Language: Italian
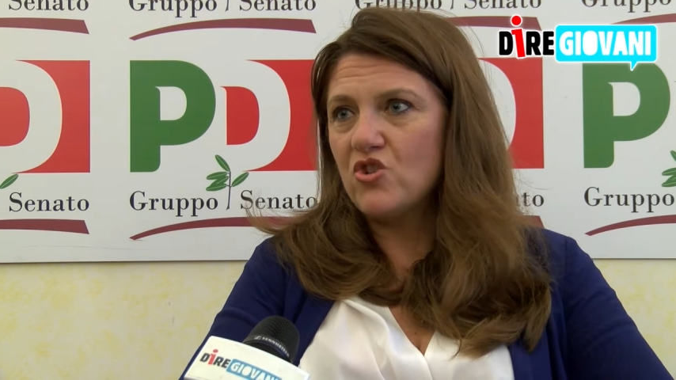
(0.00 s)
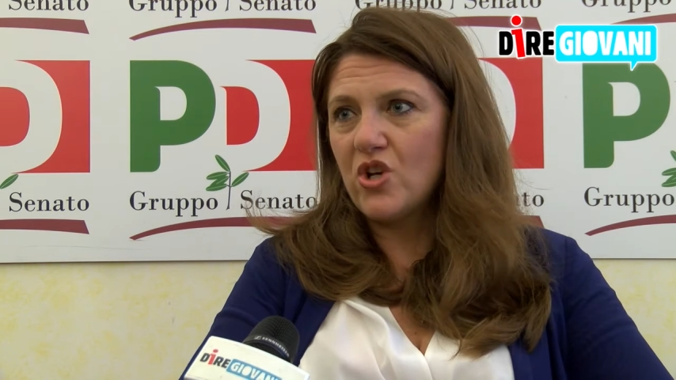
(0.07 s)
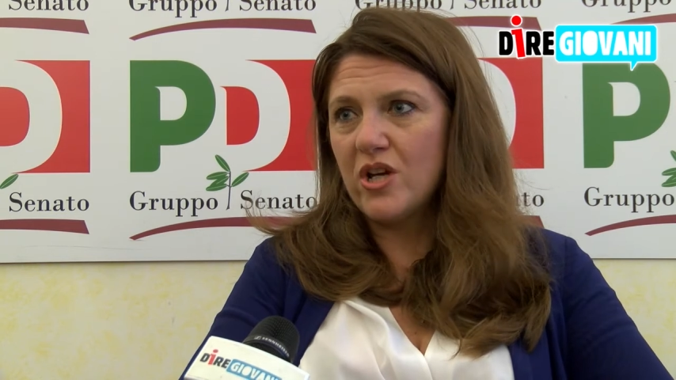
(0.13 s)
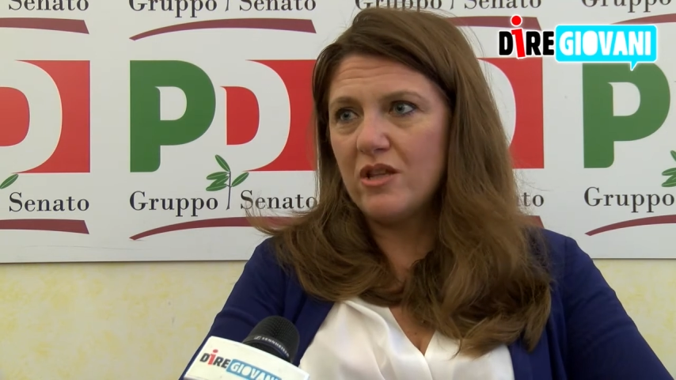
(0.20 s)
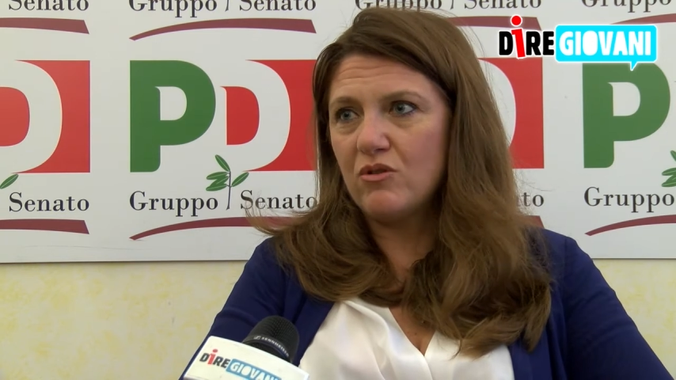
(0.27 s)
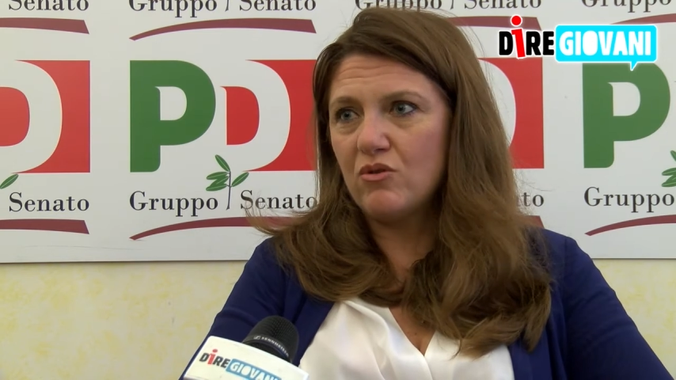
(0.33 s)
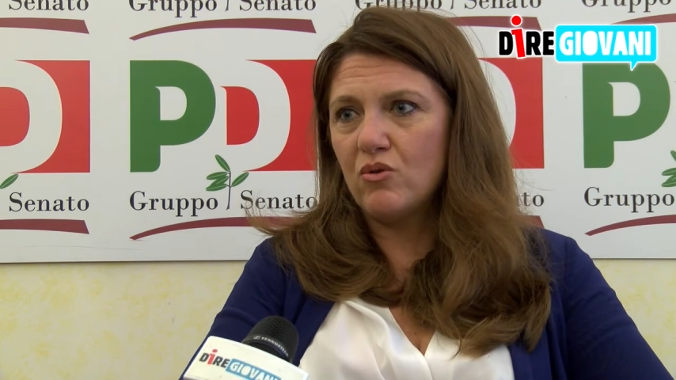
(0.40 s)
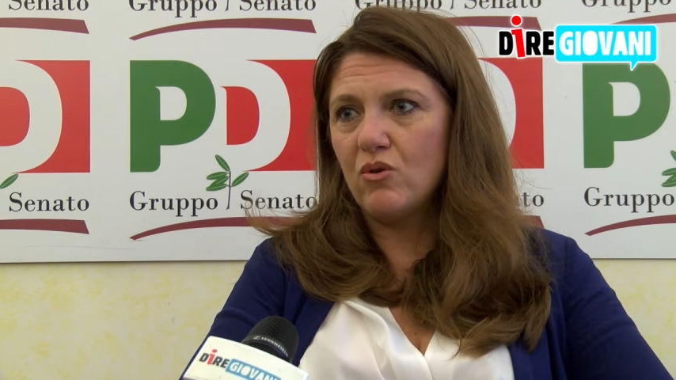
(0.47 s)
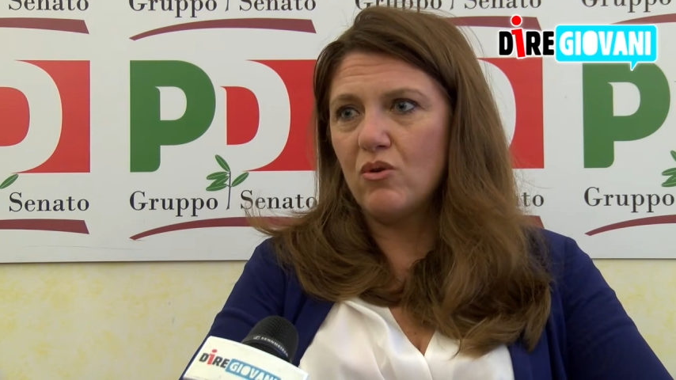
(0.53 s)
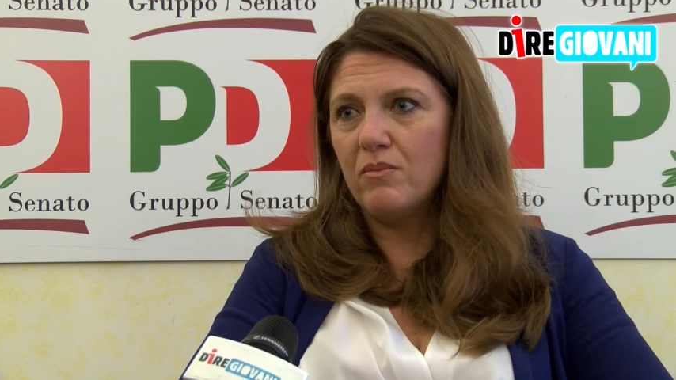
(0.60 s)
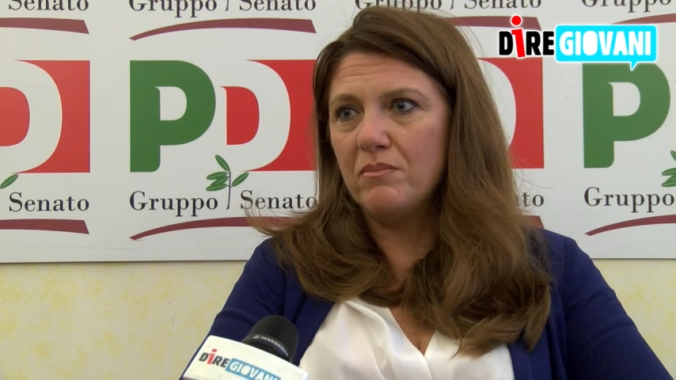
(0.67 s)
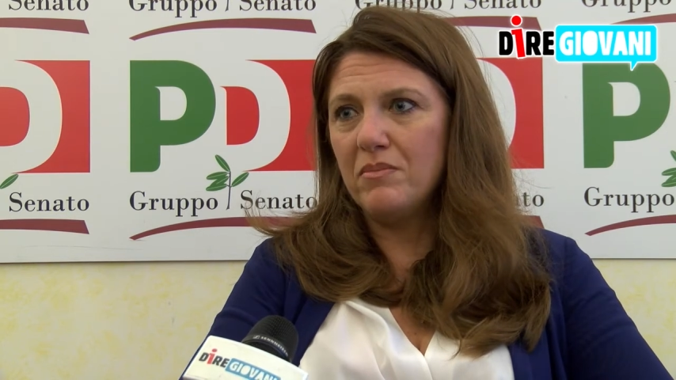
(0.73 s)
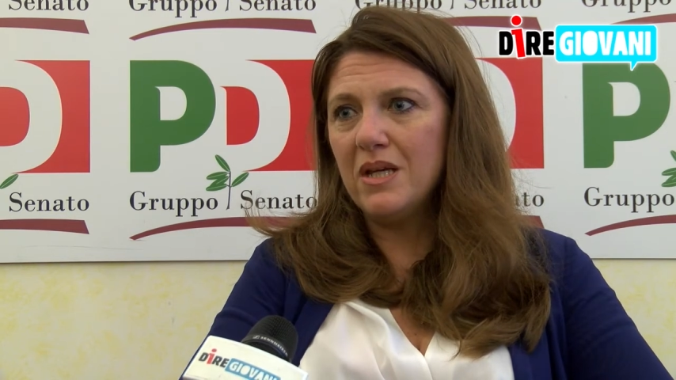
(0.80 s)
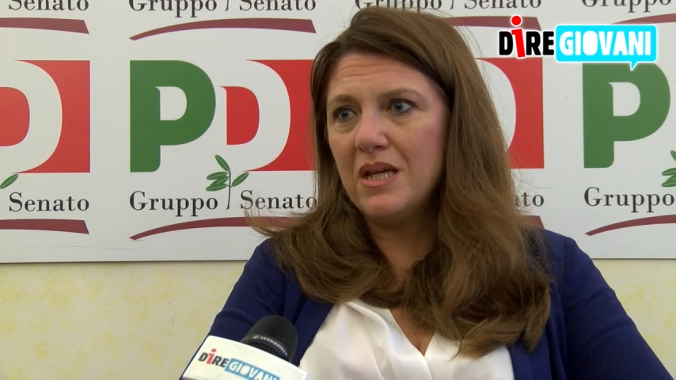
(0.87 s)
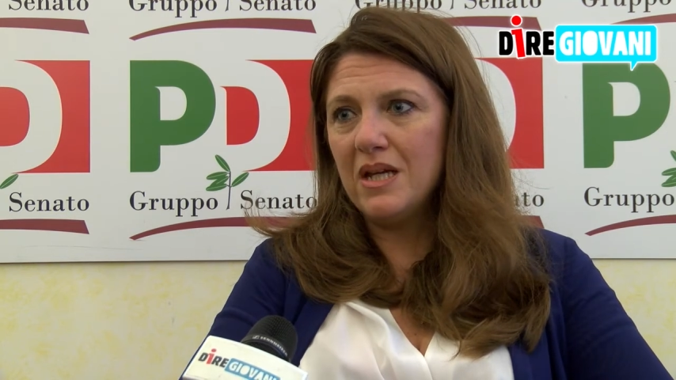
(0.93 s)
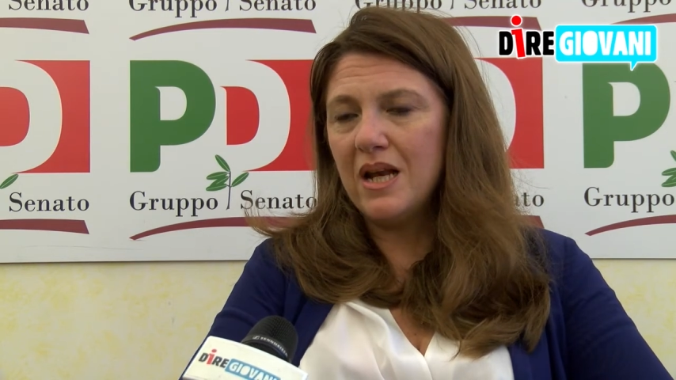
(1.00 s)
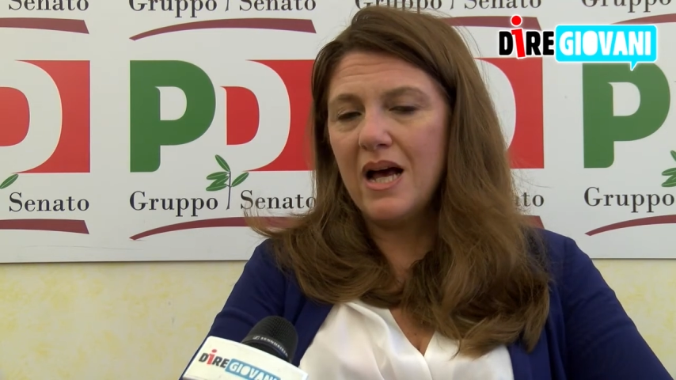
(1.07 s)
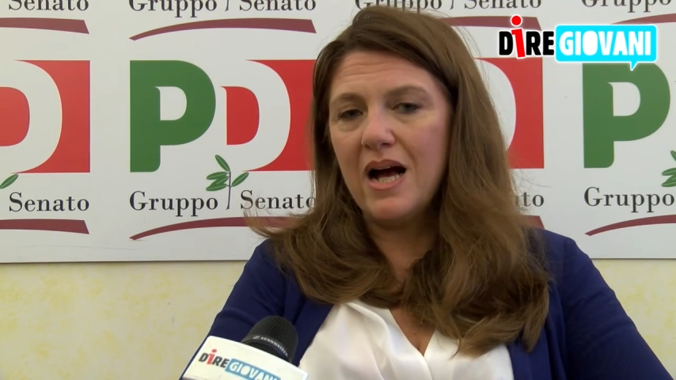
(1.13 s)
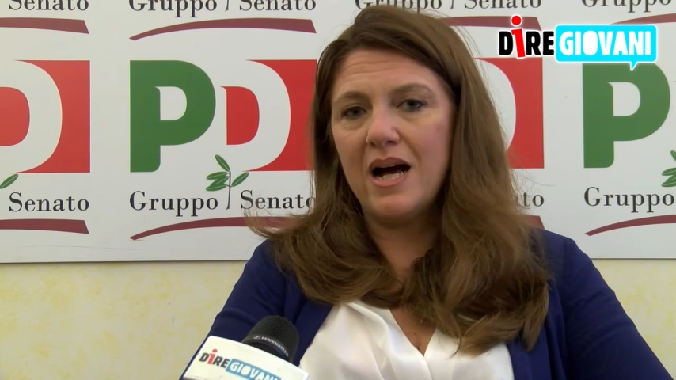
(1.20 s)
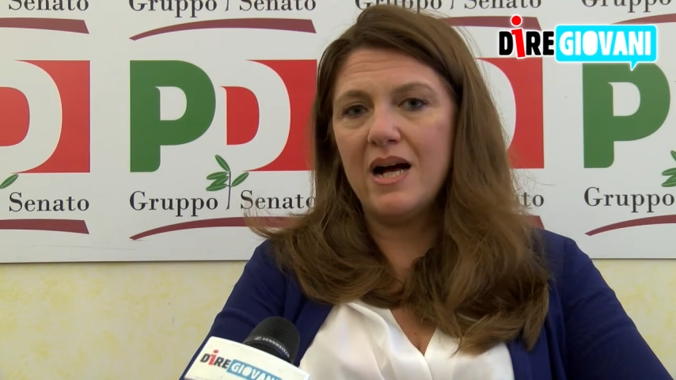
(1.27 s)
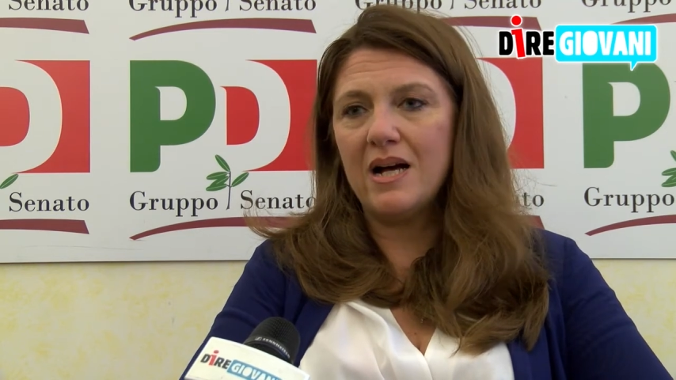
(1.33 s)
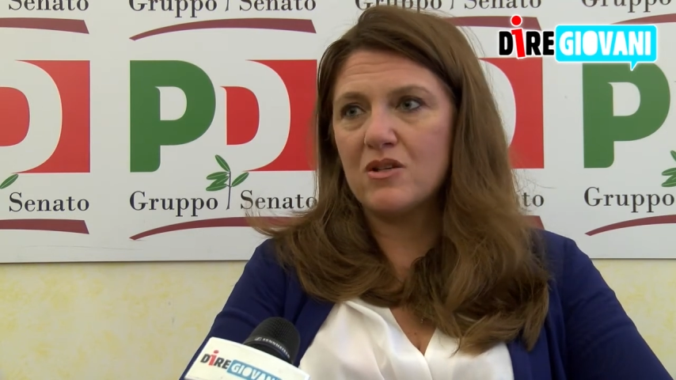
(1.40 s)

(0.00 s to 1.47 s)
100.000